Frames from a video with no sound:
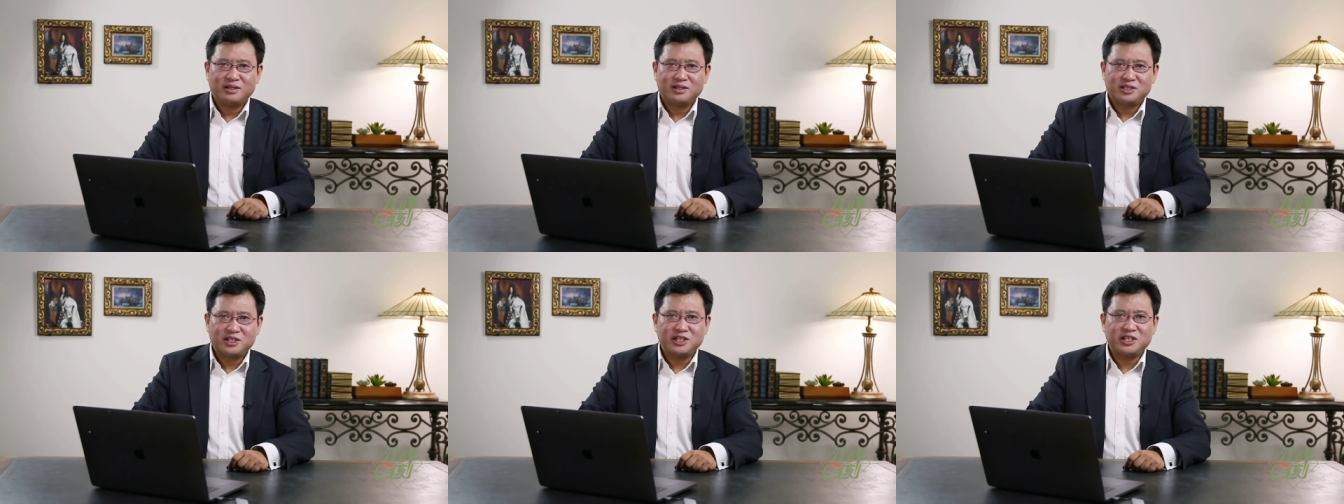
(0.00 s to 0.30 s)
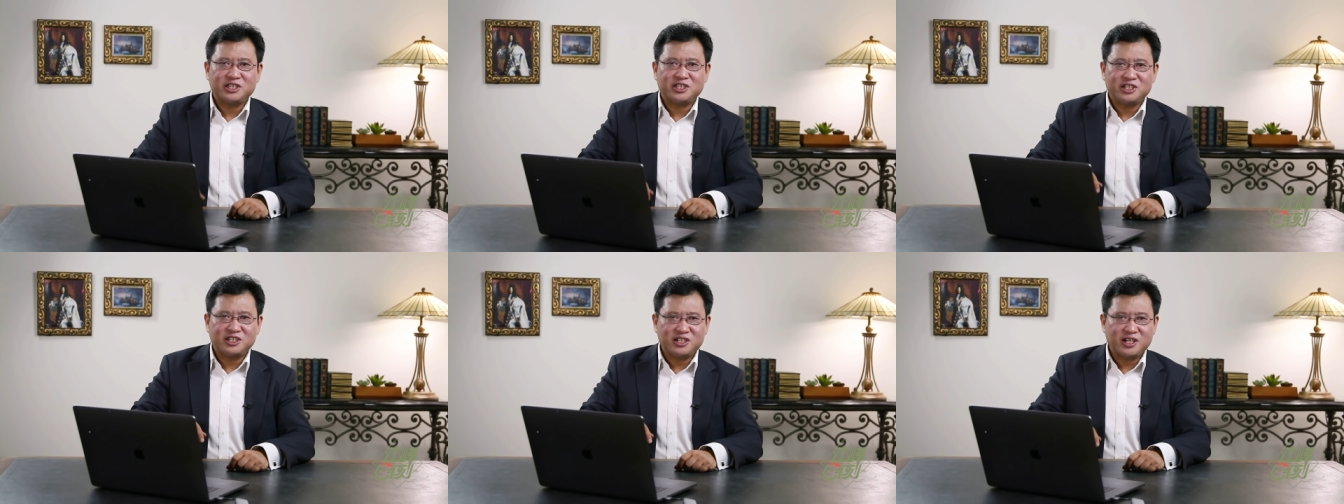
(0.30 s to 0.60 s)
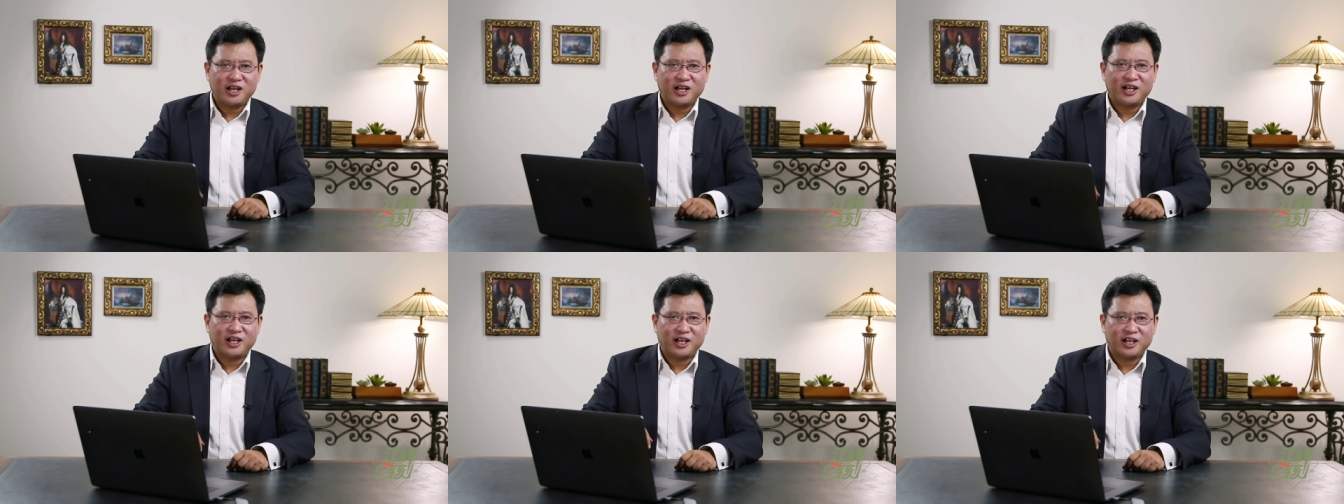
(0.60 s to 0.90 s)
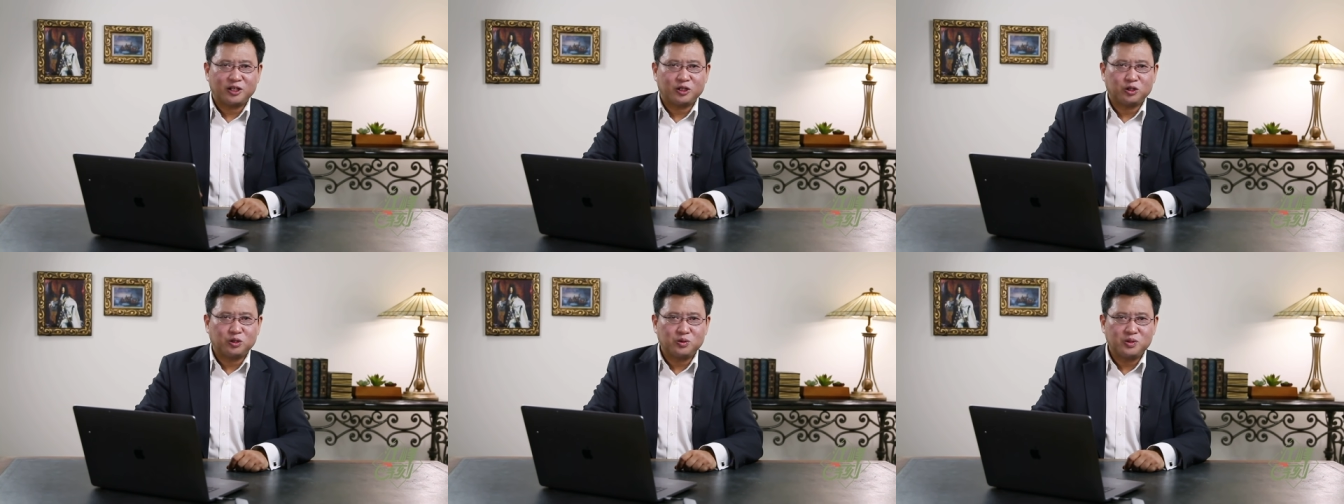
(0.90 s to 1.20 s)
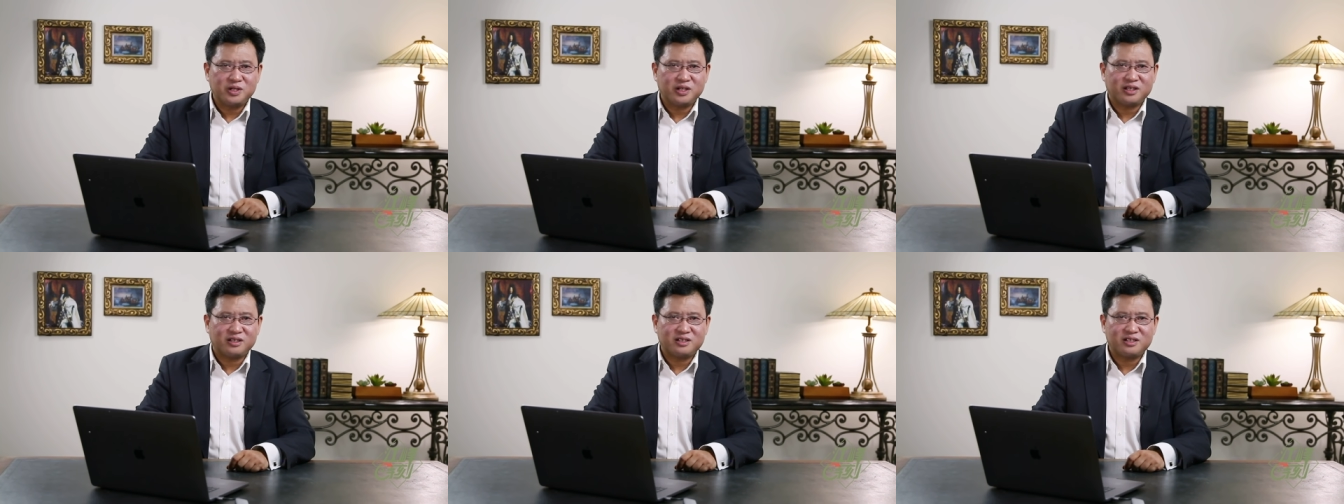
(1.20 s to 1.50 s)
这已经让很
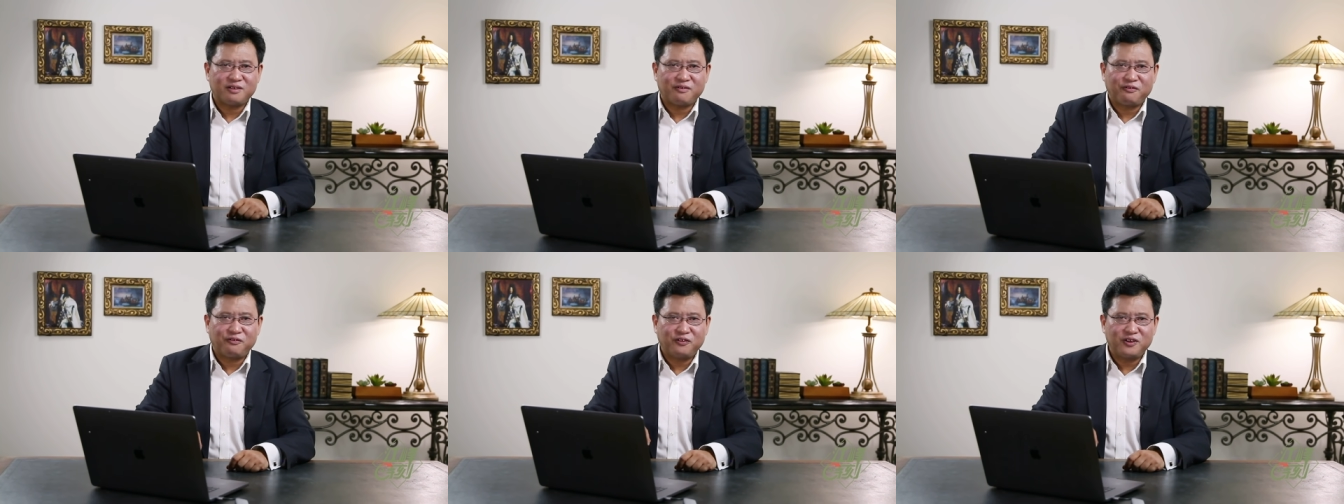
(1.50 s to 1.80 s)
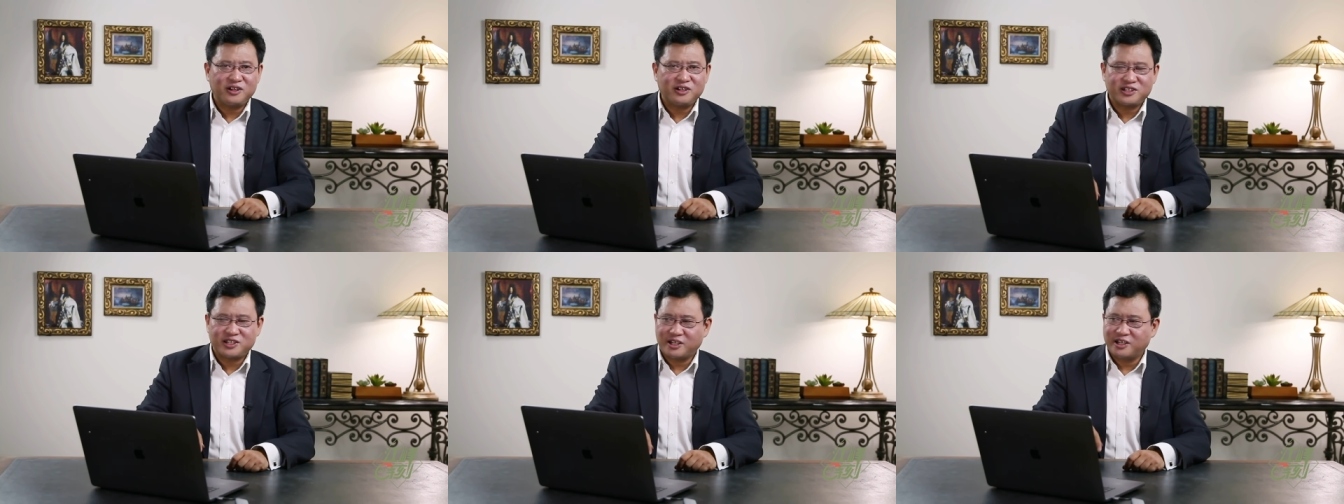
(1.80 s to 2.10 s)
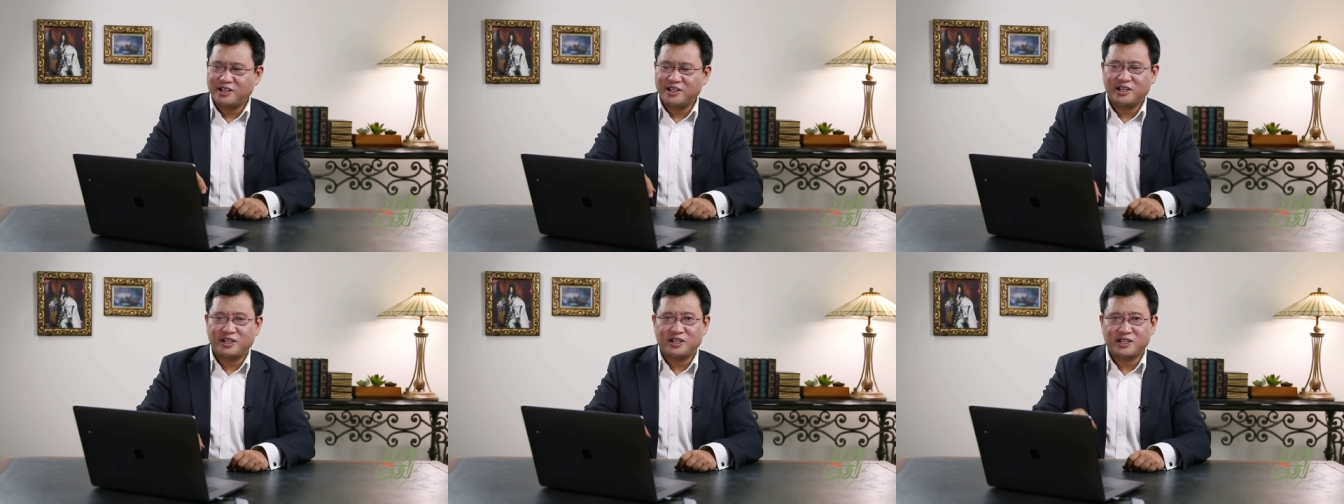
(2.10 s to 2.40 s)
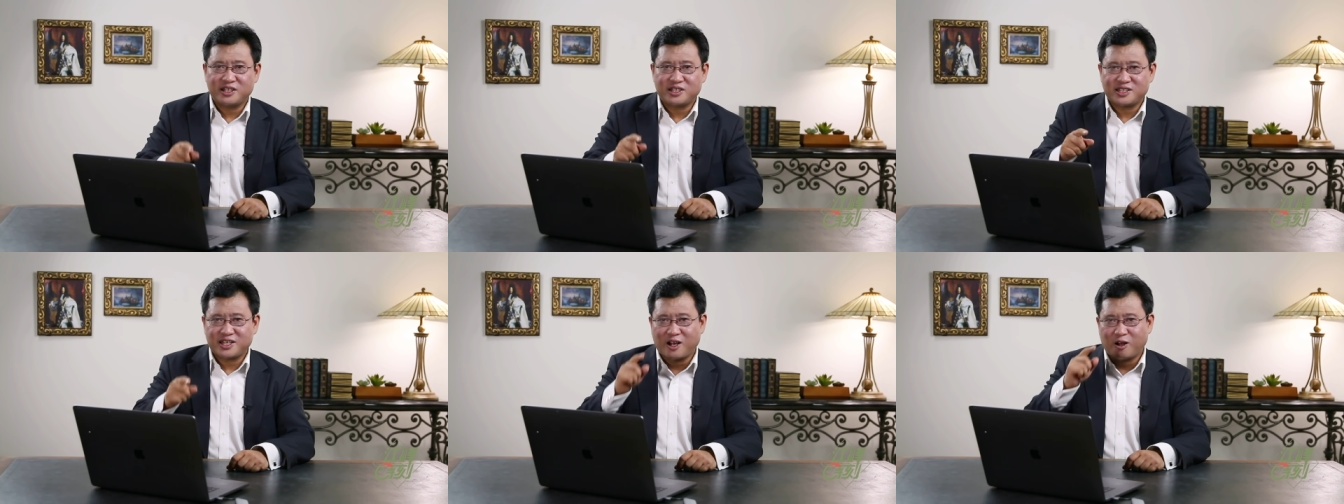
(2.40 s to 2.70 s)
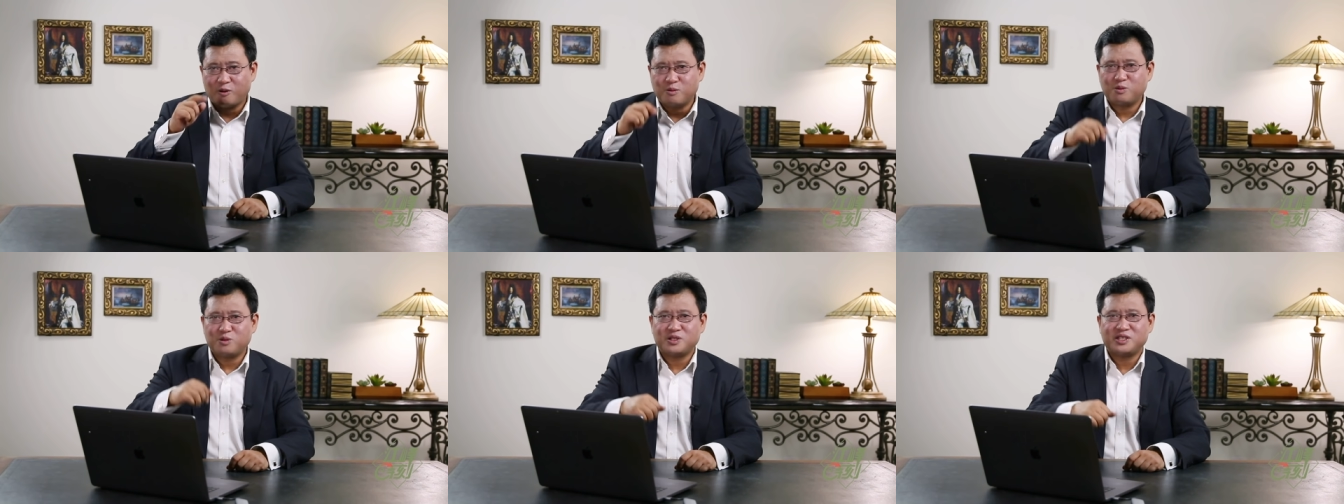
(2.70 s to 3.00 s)
多人是风声鹤唳、
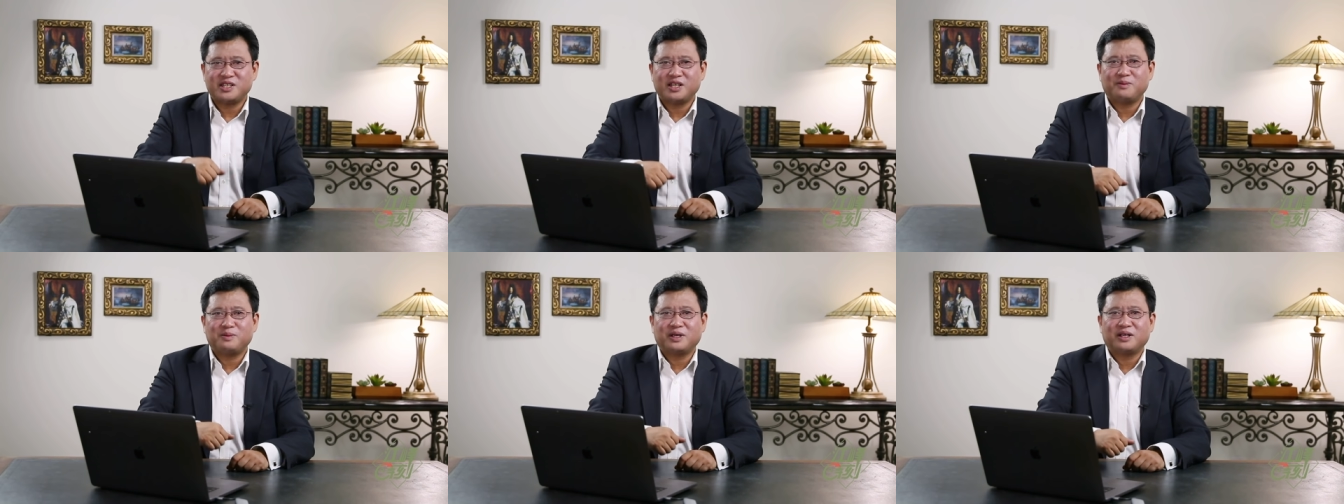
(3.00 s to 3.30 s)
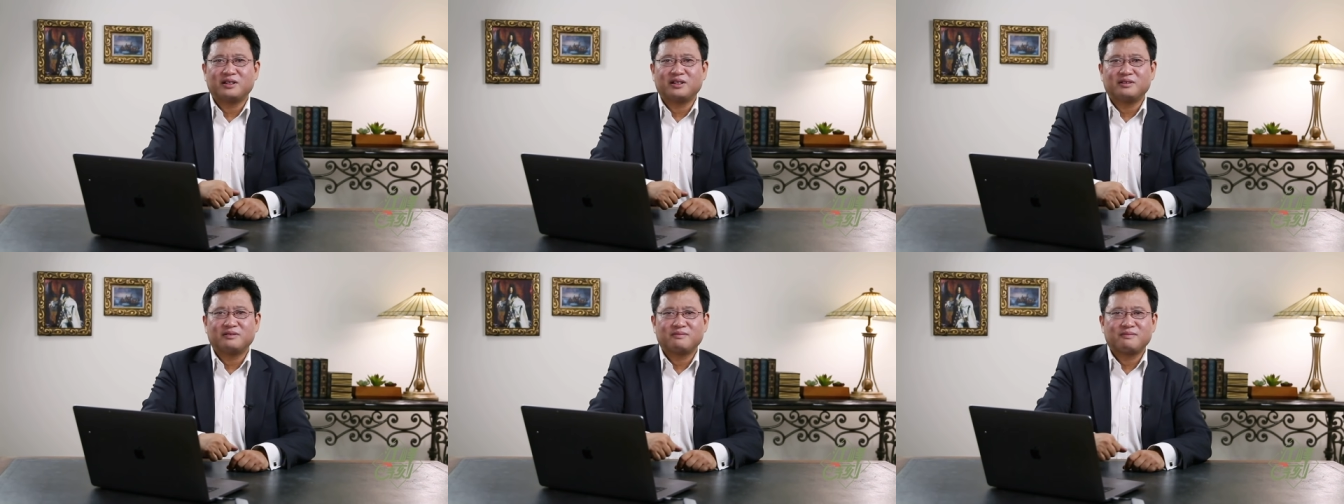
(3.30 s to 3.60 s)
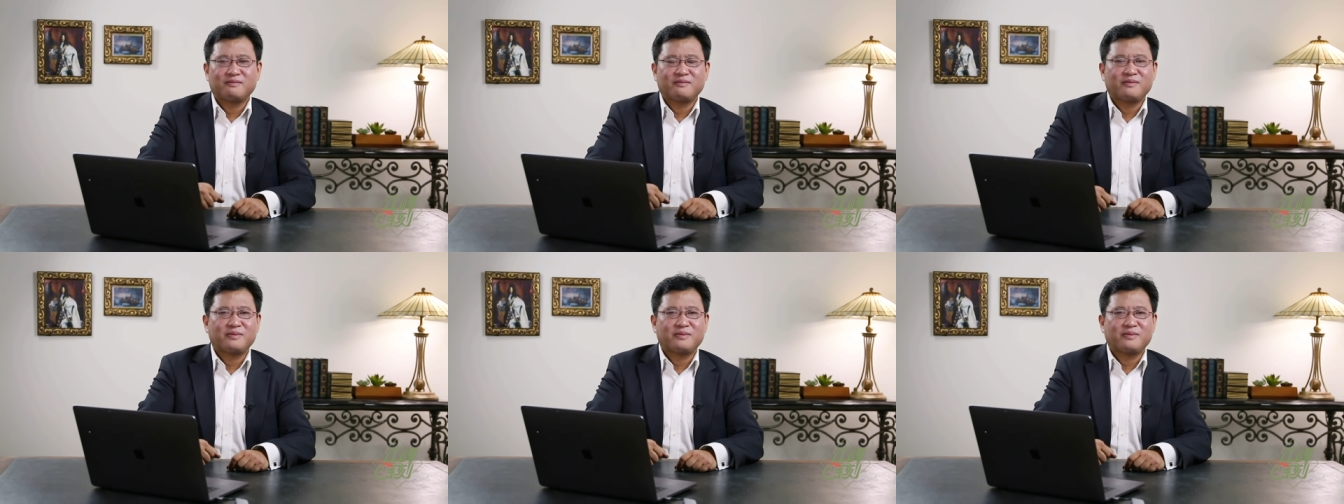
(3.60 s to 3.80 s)
草木皆兵了。